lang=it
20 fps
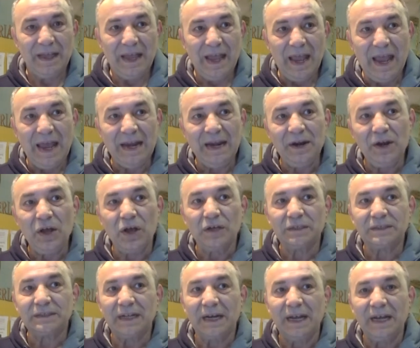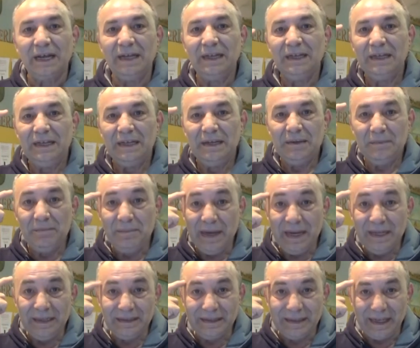È la nostra
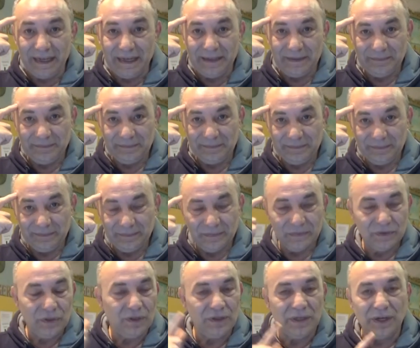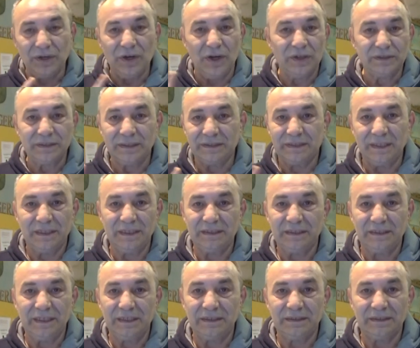mente, non la nostra
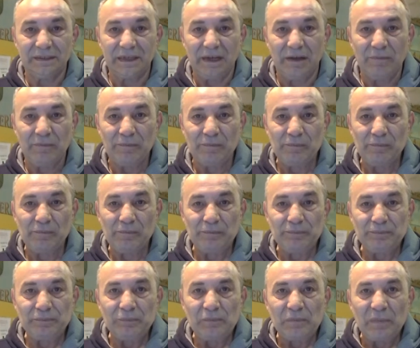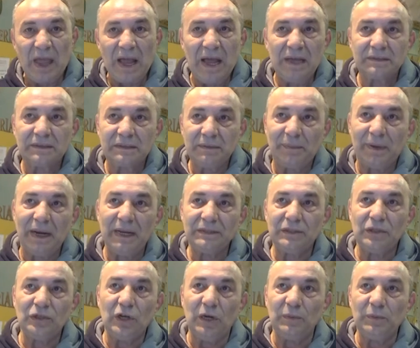intelligenza. Anzi, per
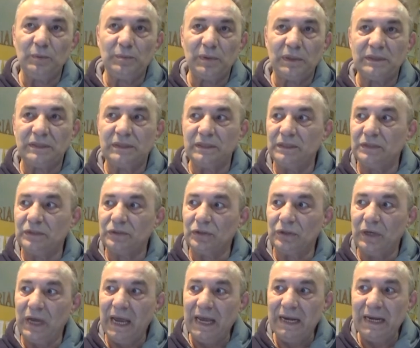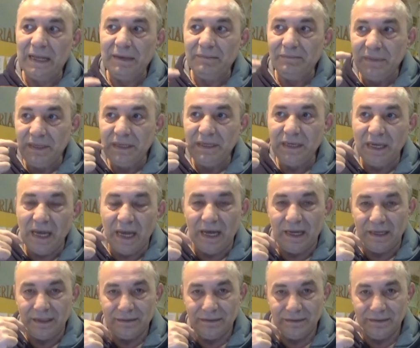essere ancora più preciso, è la
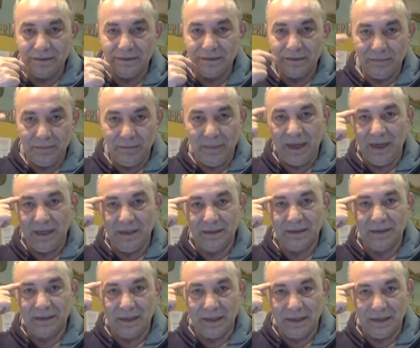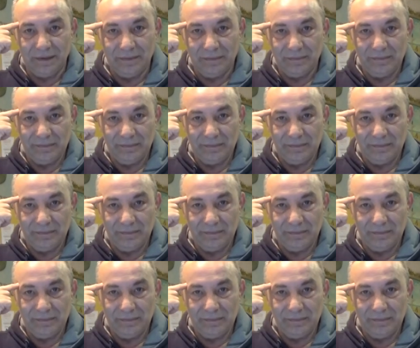mia mente,